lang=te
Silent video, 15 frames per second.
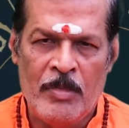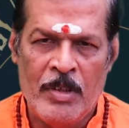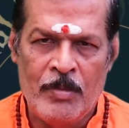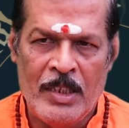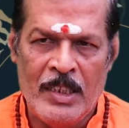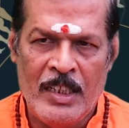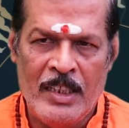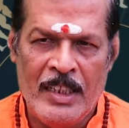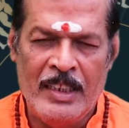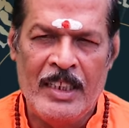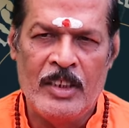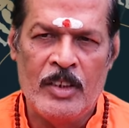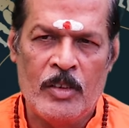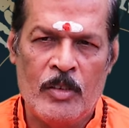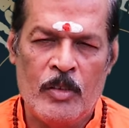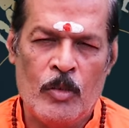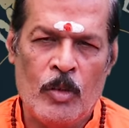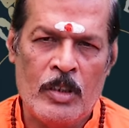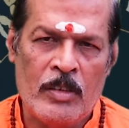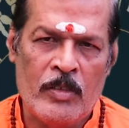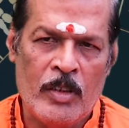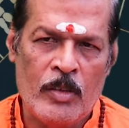మిమ్మల్ని నిందించడం
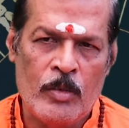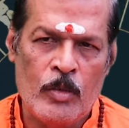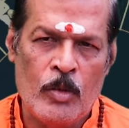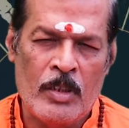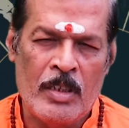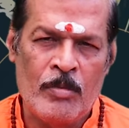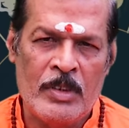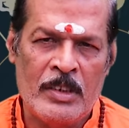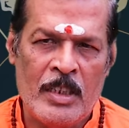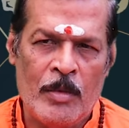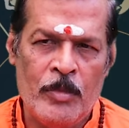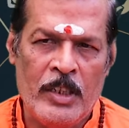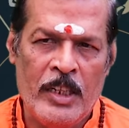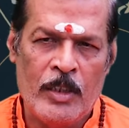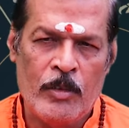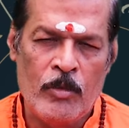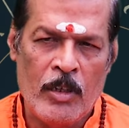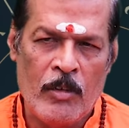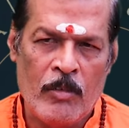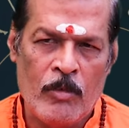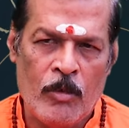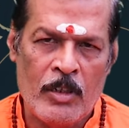కొంతవరకు కుటుంబ సభ్యులు ఎక్కువగా